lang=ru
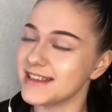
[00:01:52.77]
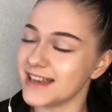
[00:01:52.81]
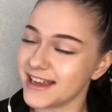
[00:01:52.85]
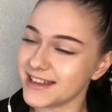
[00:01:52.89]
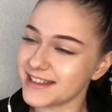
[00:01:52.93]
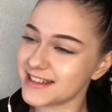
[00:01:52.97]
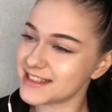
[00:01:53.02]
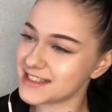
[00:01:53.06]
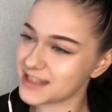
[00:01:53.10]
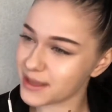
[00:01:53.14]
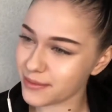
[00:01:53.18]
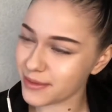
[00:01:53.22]
Я
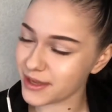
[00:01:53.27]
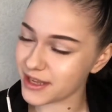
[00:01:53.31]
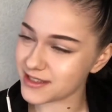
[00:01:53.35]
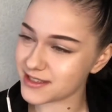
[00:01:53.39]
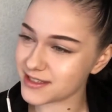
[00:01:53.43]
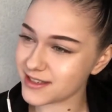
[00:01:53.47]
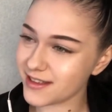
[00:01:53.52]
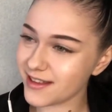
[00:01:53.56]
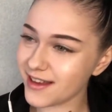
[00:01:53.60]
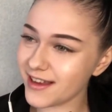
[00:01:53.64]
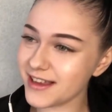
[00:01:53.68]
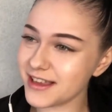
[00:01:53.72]
это
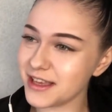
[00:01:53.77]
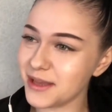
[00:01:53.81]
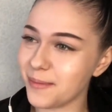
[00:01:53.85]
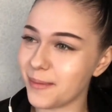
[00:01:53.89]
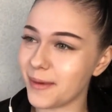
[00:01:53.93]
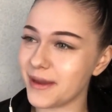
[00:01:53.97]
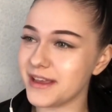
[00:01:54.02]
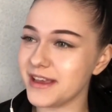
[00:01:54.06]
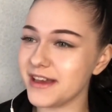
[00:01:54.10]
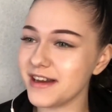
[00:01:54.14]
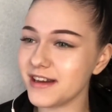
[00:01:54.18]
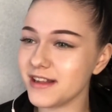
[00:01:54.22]
заметила и
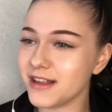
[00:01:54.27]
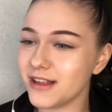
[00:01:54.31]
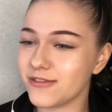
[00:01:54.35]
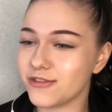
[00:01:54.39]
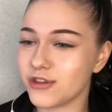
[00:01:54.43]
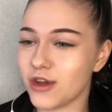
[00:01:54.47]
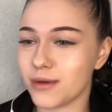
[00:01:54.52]
поехала вот